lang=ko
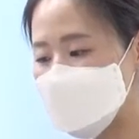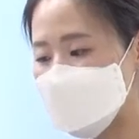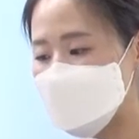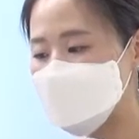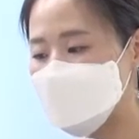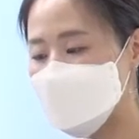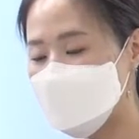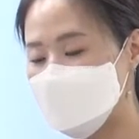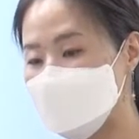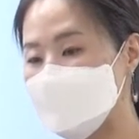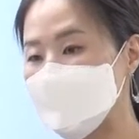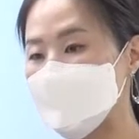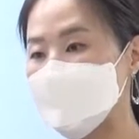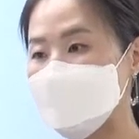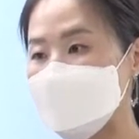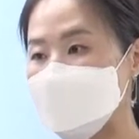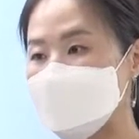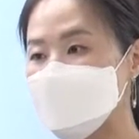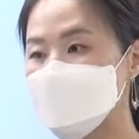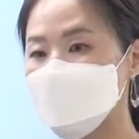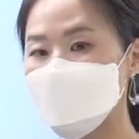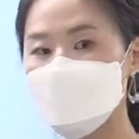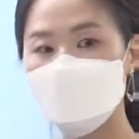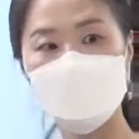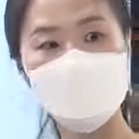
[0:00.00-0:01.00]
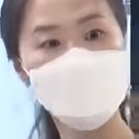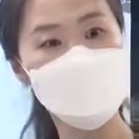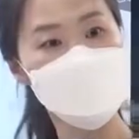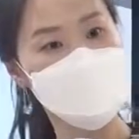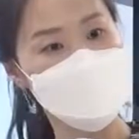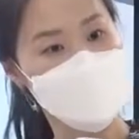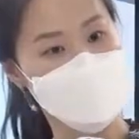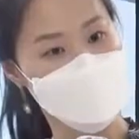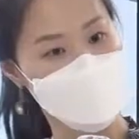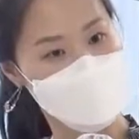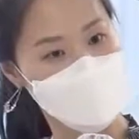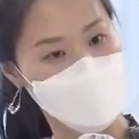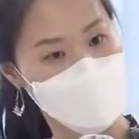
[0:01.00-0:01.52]
common. 아주
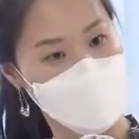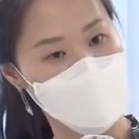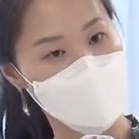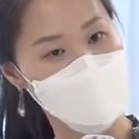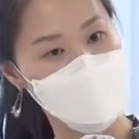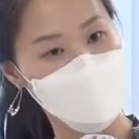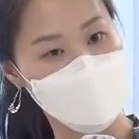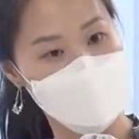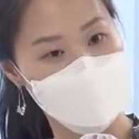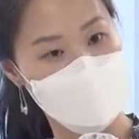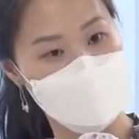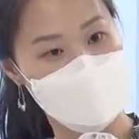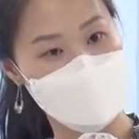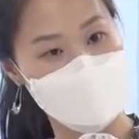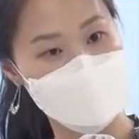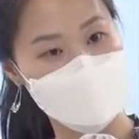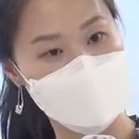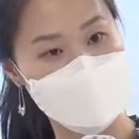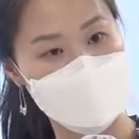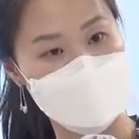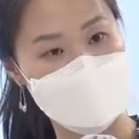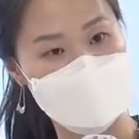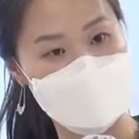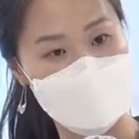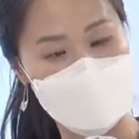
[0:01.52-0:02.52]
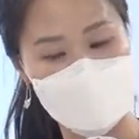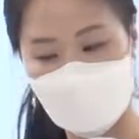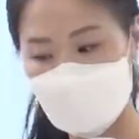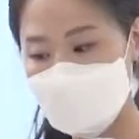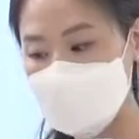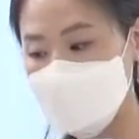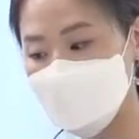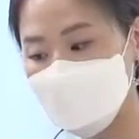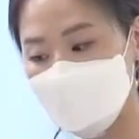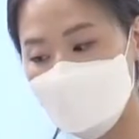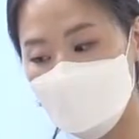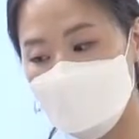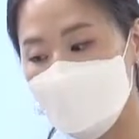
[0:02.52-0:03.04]
흔했었어. 과거부터 지금까지. 근데
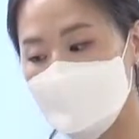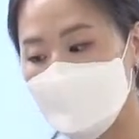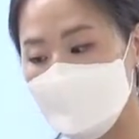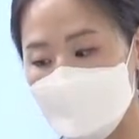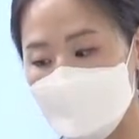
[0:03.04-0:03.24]
한국은